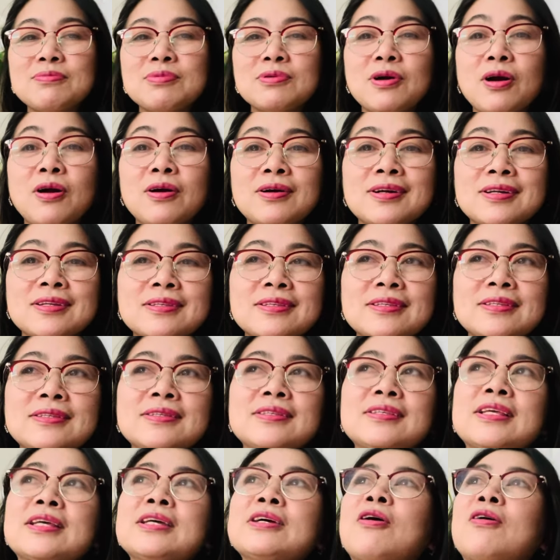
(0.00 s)
còn
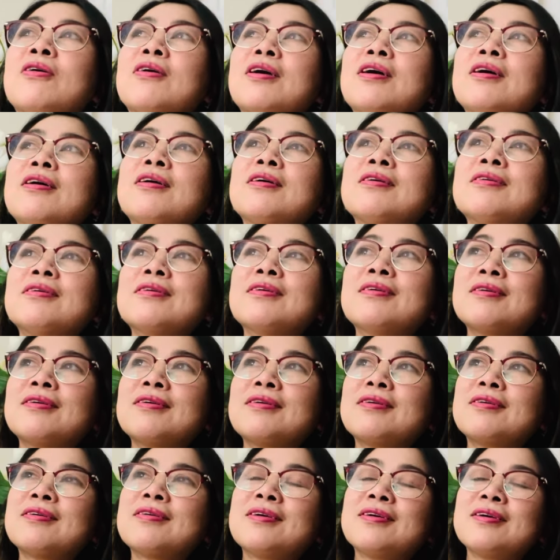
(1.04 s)
chỉ còn hơn
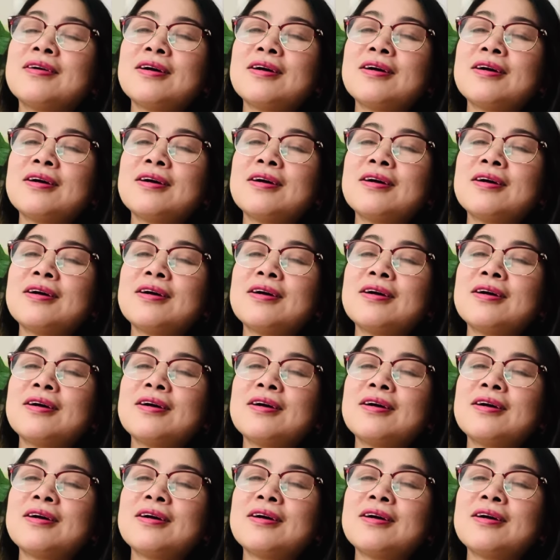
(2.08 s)
ờ,